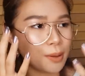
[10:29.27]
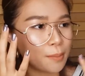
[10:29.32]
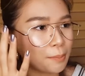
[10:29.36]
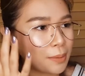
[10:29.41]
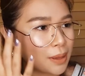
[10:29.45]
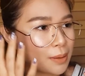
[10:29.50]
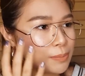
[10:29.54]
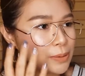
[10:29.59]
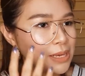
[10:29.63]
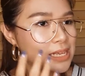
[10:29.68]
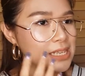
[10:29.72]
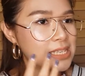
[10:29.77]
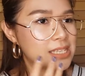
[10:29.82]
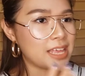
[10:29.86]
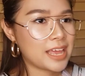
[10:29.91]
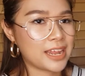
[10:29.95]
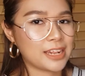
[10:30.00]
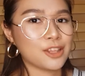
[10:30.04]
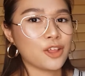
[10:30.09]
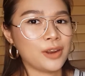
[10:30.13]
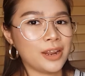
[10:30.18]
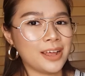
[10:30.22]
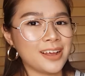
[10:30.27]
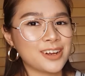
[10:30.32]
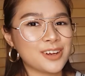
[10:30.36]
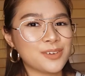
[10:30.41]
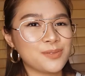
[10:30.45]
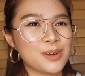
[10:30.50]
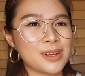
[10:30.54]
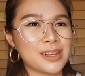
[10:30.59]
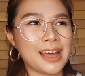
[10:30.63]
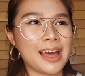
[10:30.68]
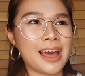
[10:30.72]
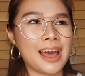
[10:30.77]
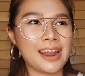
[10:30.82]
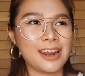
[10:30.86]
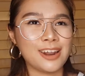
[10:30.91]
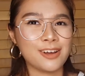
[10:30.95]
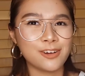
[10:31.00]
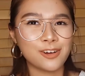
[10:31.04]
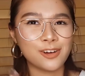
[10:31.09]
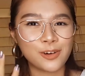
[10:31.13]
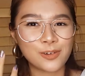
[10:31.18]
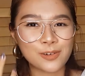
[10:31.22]
ไปพรีเซนต์ต่อหน้ากรรมการ
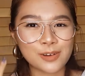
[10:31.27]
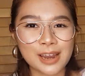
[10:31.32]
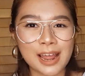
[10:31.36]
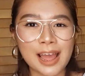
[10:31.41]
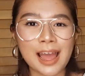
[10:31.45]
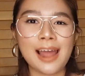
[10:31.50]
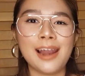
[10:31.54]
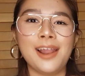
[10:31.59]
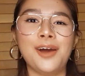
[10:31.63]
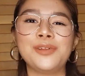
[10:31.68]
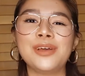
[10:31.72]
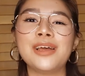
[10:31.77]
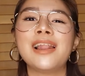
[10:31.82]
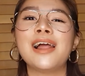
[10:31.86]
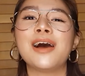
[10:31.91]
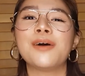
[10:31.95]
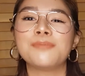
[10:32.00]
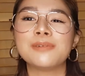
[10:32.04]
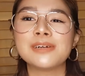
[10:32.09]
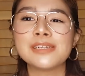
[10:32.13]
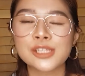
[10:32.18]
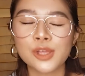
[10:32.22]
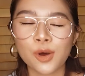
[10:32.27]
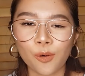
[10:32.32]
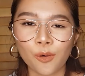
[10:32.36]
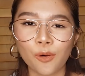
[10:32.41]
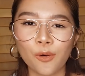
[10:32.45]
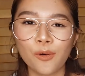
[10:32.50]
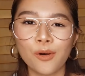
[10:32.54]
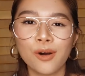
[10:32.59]
แล้วก็เอาหน้าเราเนี่ยแหละไปส่ง